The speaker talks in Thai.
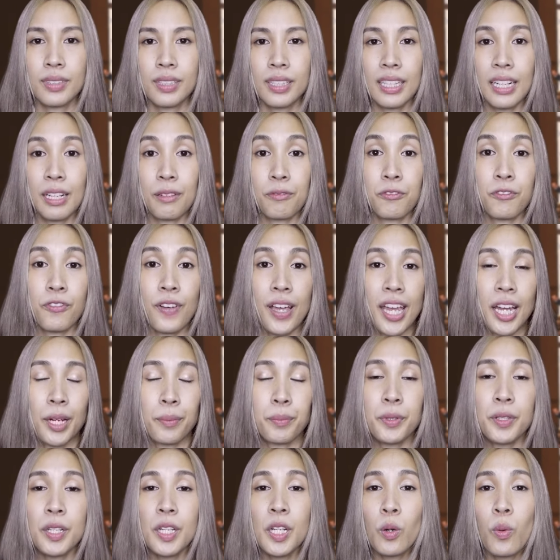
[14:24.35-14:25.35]
กลับแฝงไป
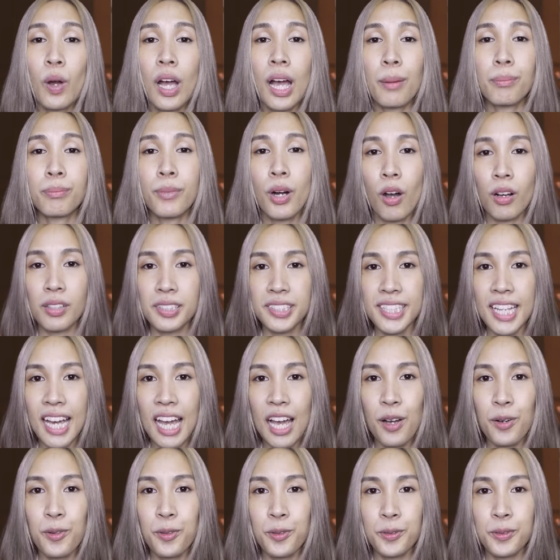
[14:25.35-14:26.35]
ด้วยความหมองเศ
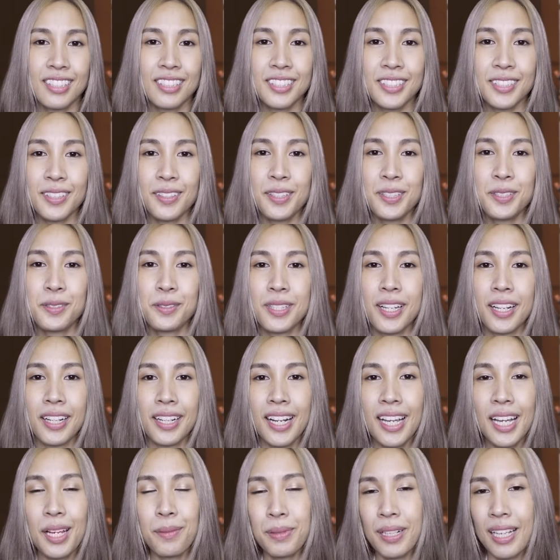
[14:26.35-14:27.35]
ร้าซ่อนอยู่อย่าง
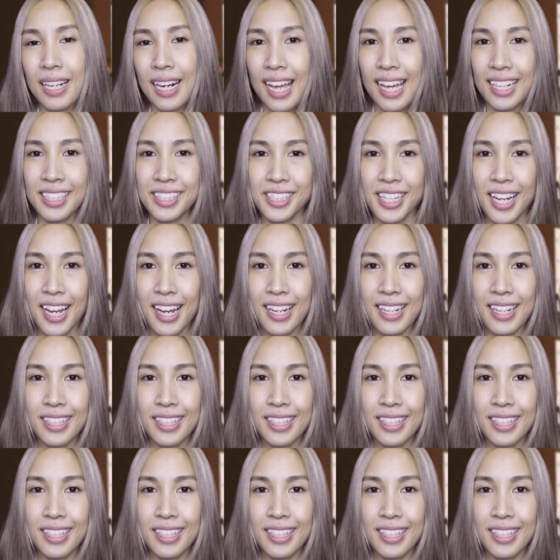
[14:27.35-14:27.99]
น่าประหลาดใจ